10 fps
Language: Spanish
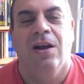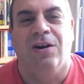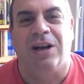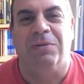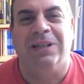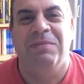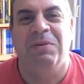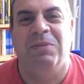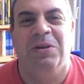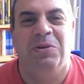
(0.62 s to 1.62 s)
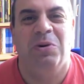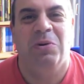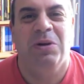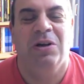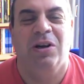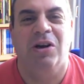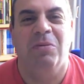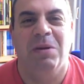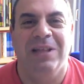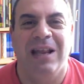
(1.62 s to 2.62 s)
Hola, ¿cómo están? Bienvenidos a un nuevo video de los que
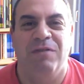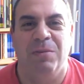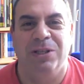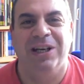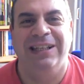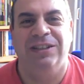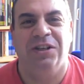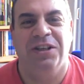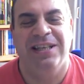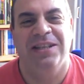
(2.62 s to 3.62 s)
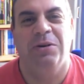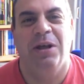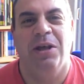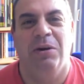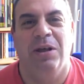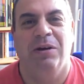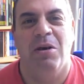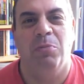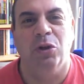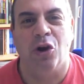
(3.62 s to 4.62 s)
complementan la información que está todos los días en
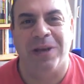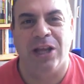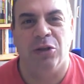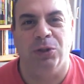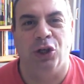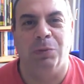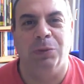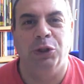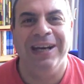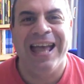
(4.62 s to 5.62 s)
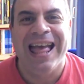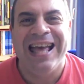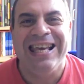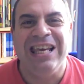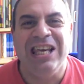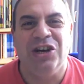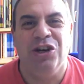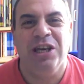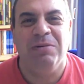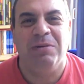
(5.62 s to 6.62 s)
www.comicando.com.ar y
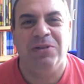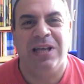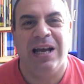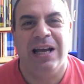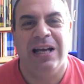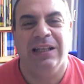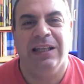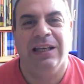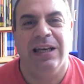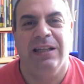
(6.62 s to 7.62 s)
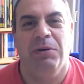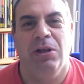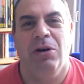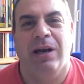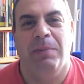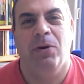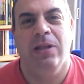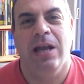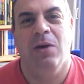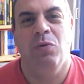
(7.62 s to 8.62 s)
hoy vamos a dedicar este video a
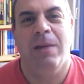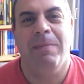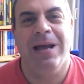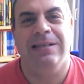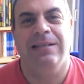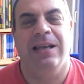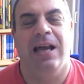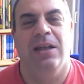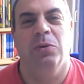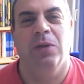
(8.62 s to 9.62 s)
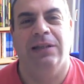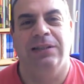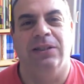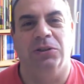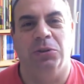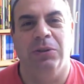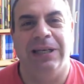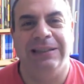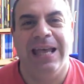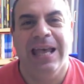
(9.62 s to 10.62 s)
responder algunas más de las dudas y
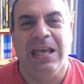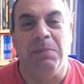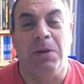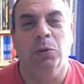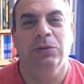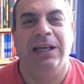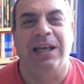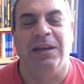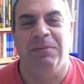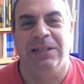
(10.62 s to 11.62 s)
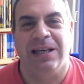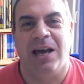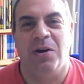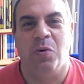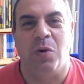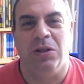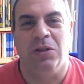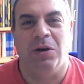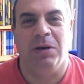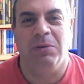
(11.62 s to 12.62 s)
consultas y preguntas que me llegaron
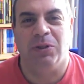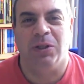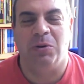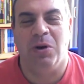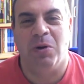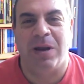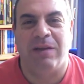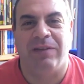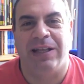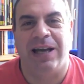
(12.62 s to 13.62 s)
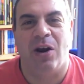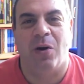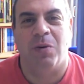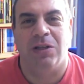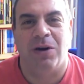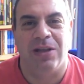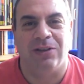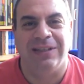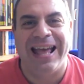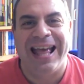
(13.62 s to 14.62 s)
cuando abrimos el juego para festejar los cuatro
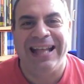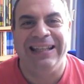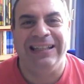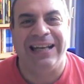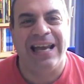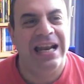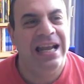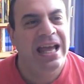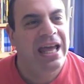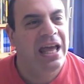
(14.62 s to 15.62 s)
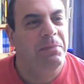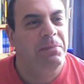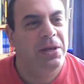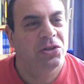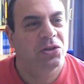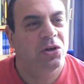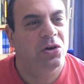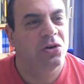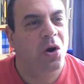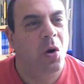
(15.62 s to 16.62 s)
años de este canal. Empiezo
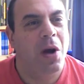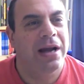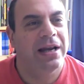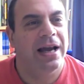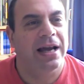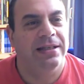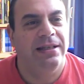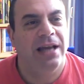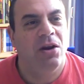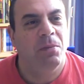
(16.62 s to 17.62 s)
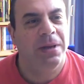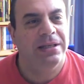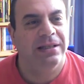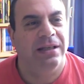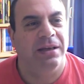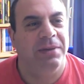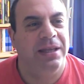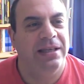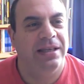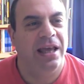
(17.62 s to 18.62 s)
con Juan García López que me
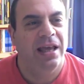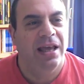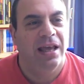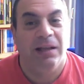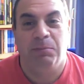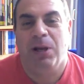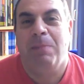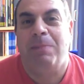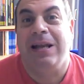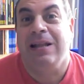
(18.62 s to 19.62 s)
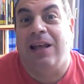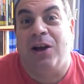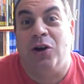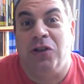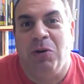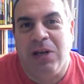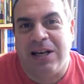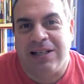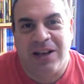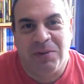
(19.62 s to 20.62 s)
dice... Eh, por ahí es pariente de José Luis
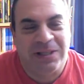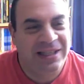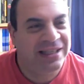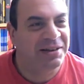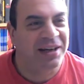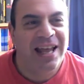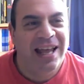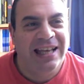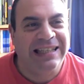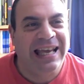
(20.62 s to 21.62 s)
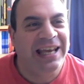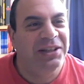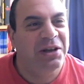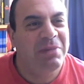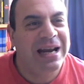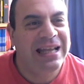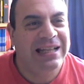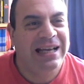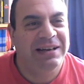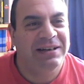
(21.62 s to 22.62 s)
García López, no sabe. Dice, del
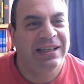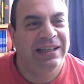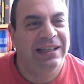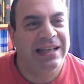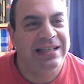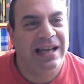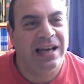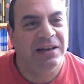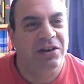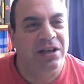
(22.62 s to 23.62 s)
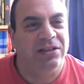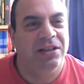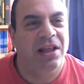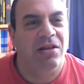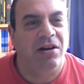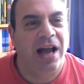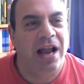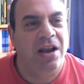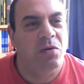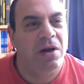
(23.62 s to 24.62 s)
Planeta acaba de lanzar la colección de
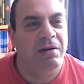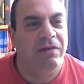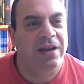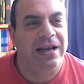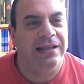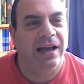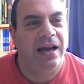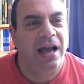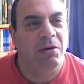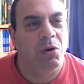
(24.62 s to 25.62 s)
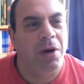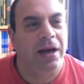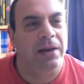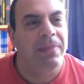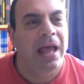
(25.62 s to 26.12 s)
Torgal una vez finalizada la de Blueberry.